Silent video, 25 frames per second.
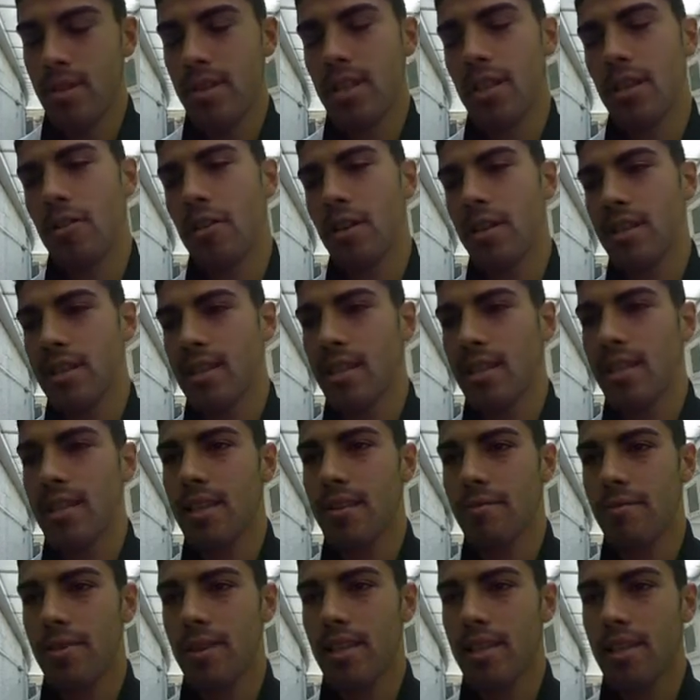Sì, non è stata
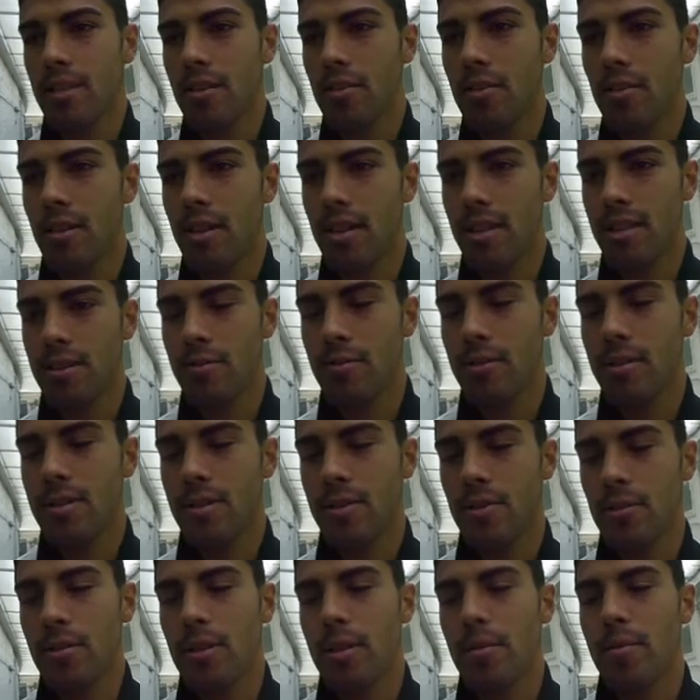definita ancora la
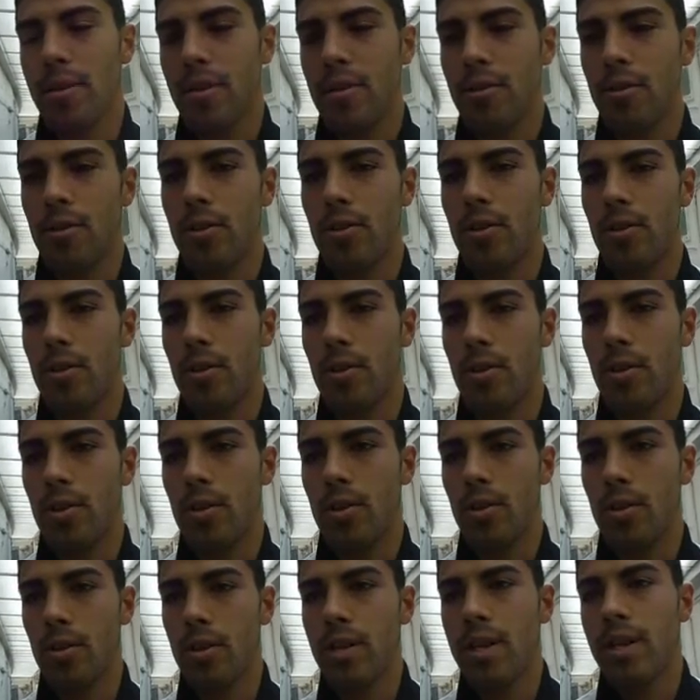situazione,
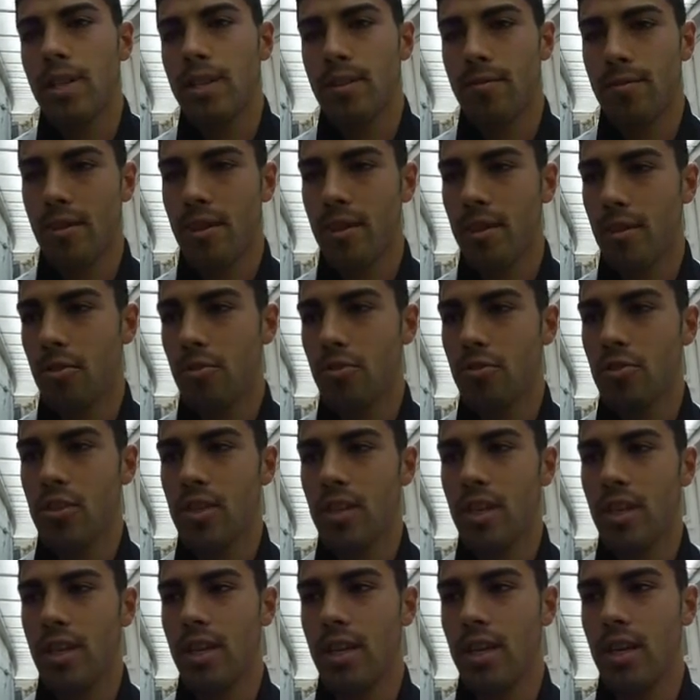però niente, finché non
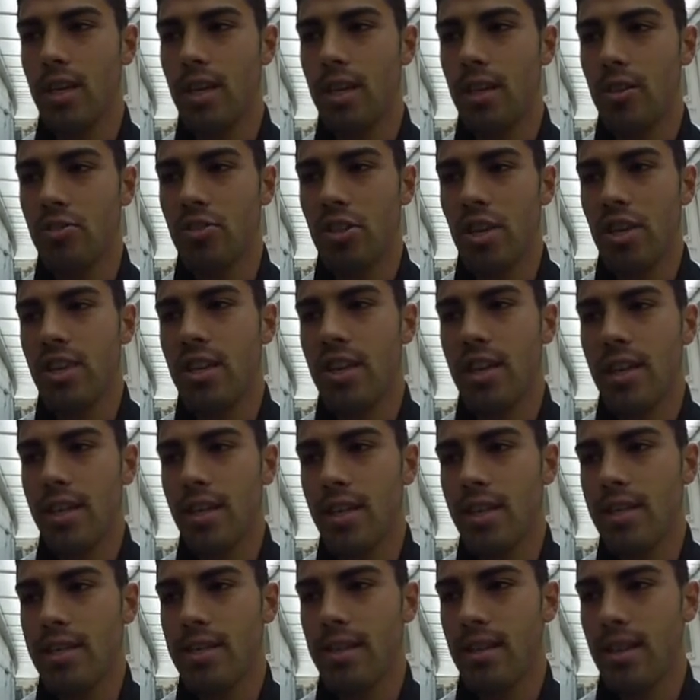c'è,
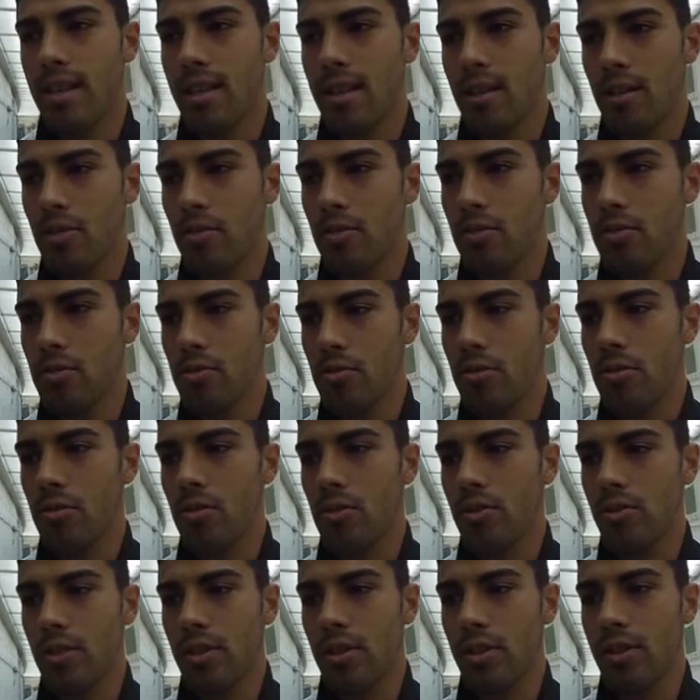chiarezza, ecco, io
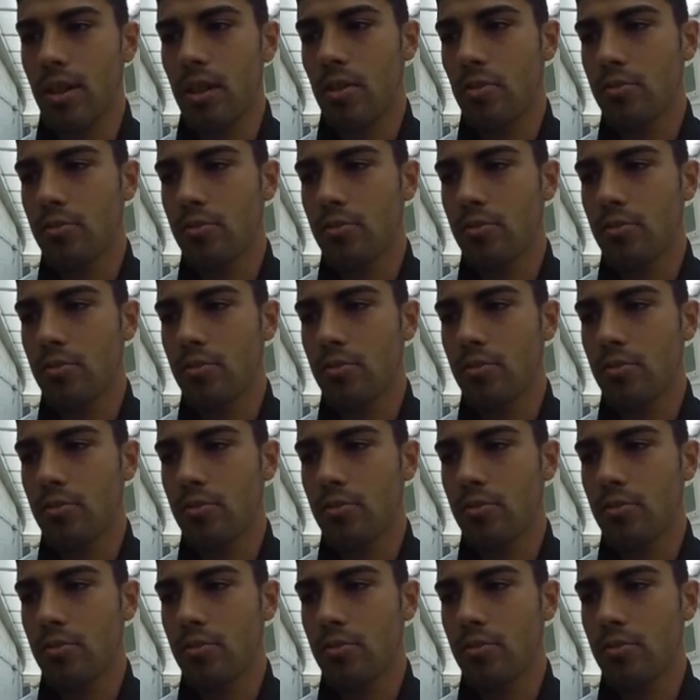sono, da